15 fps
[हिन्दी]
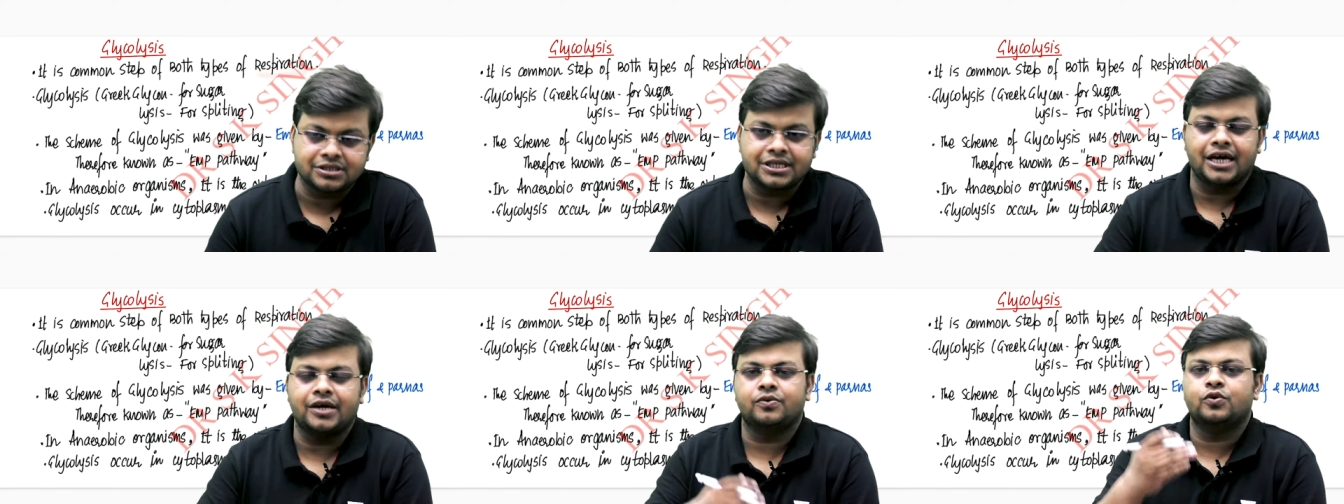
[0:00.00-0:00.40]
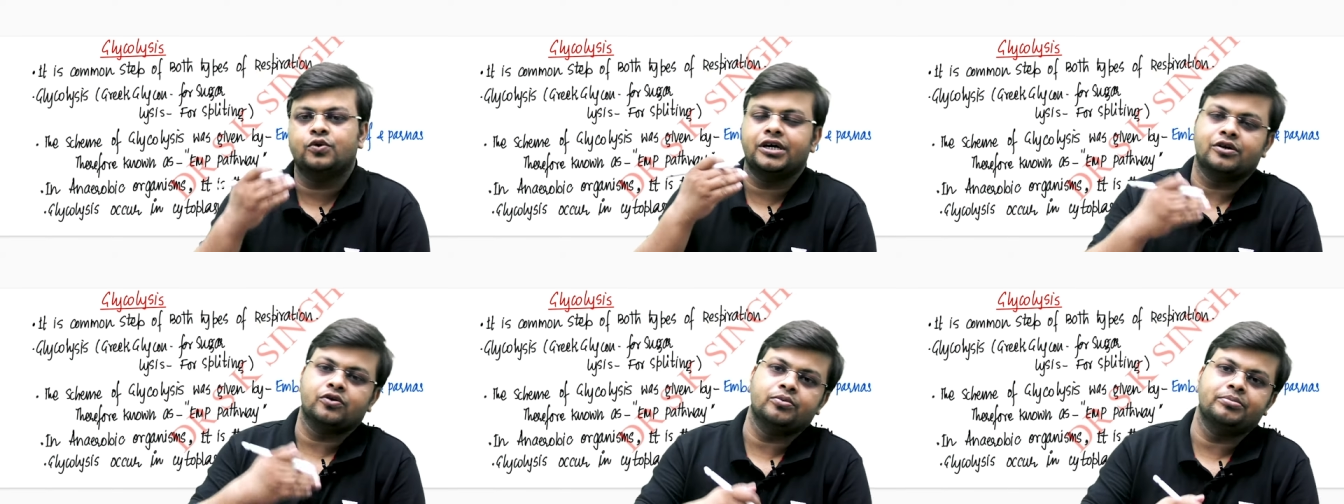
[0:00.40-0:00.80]
चाहे वो
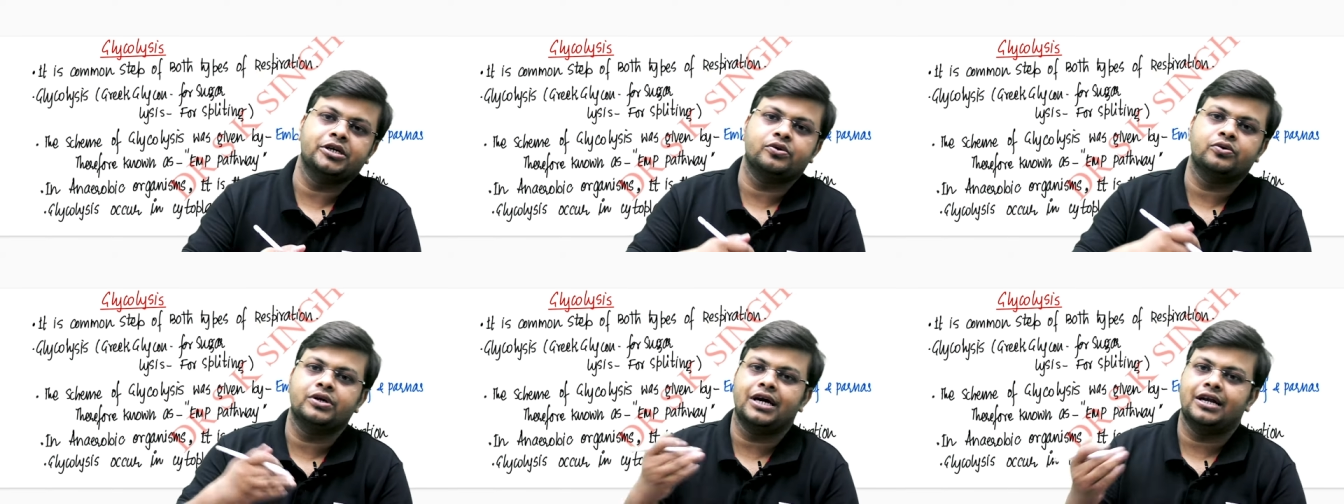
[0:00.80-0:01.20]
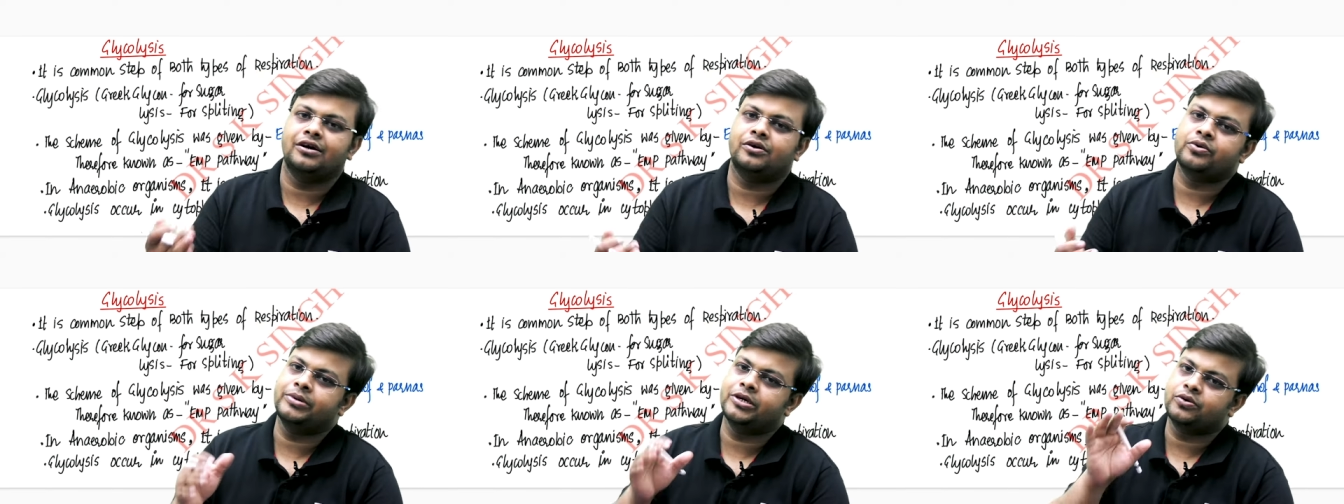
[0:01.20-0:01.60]
aerobic हो
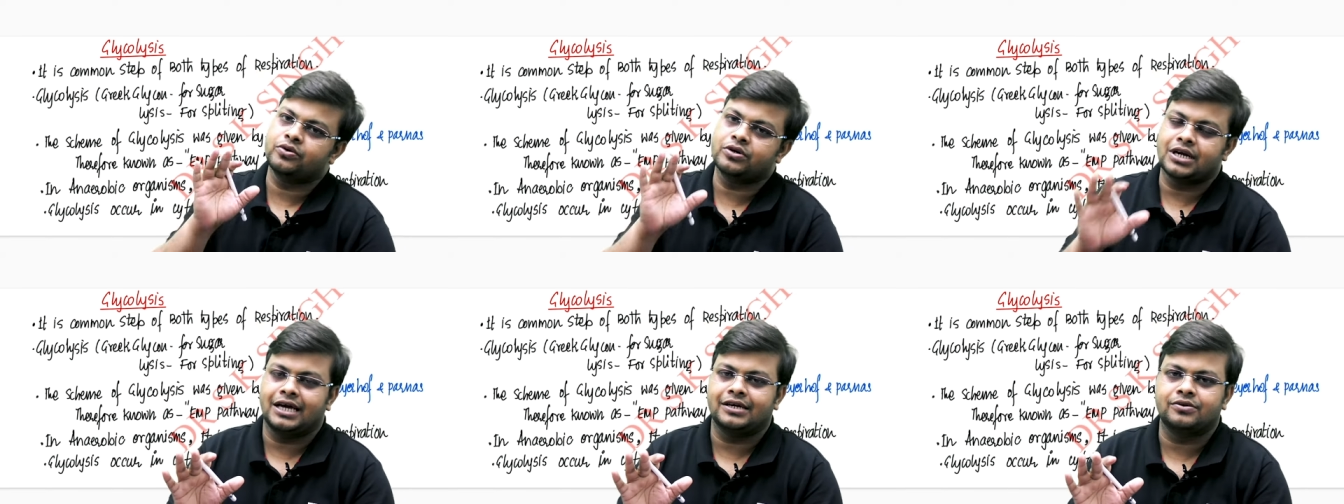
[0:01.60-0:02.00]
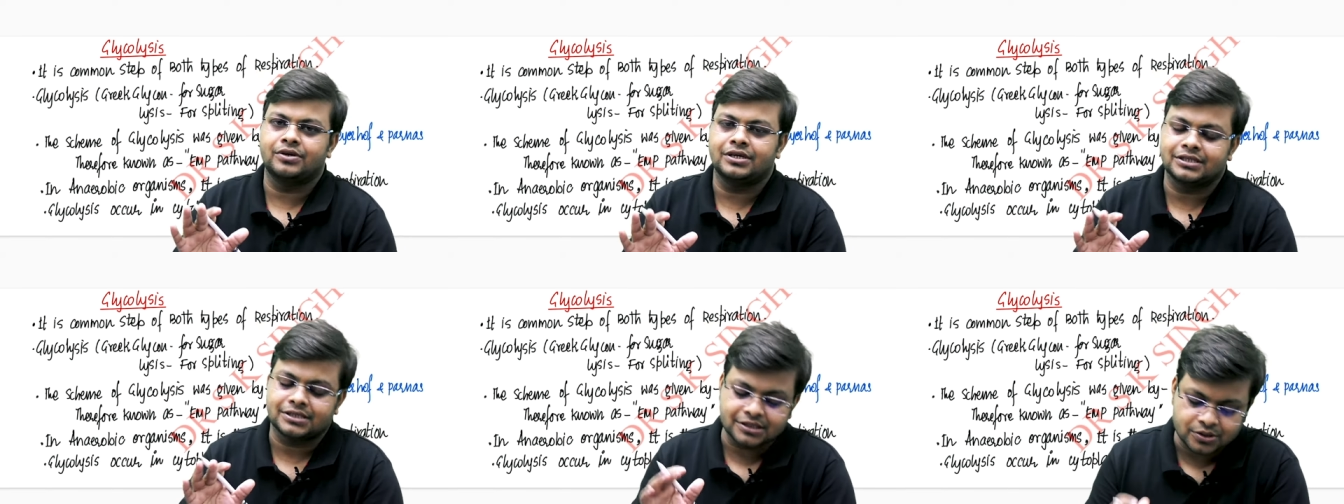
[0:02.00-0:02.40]
anaerobic हो
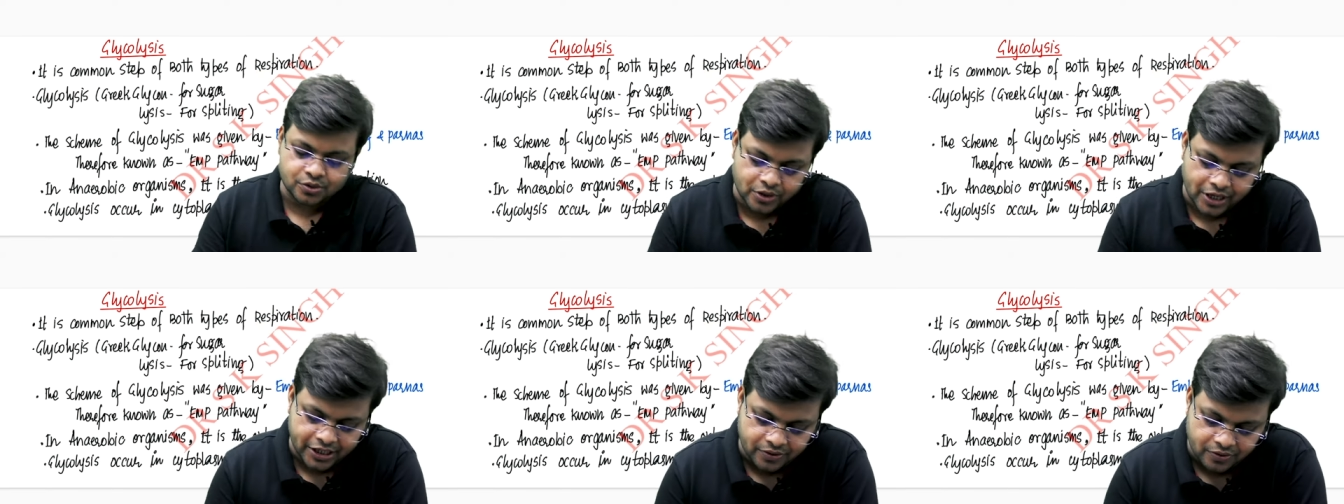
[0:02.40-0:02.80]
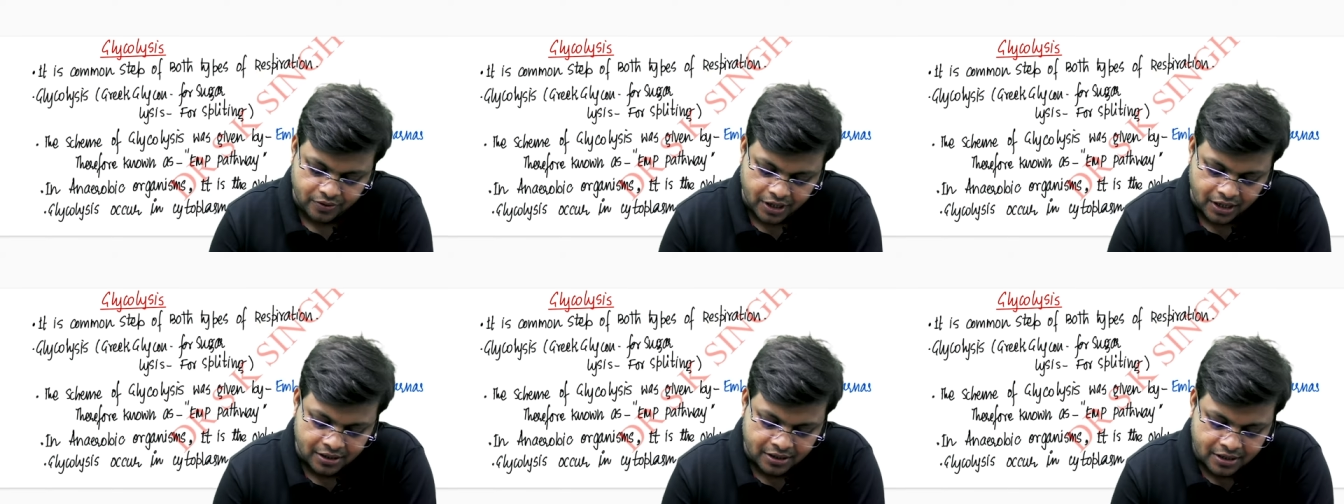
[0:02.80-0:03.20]
glycolysis होगा ही
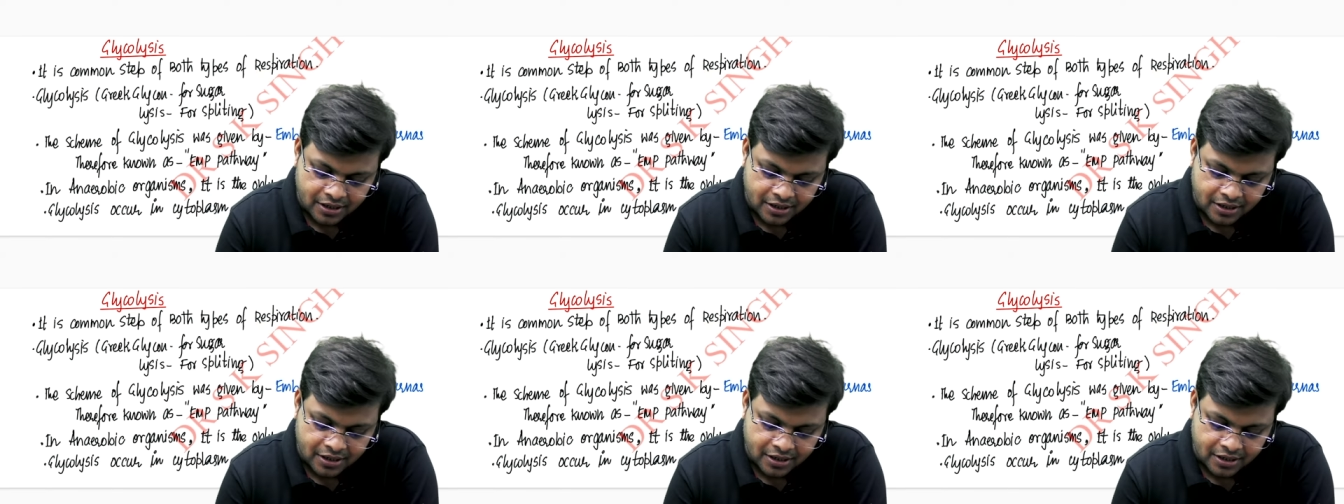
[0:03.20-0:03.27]
होगा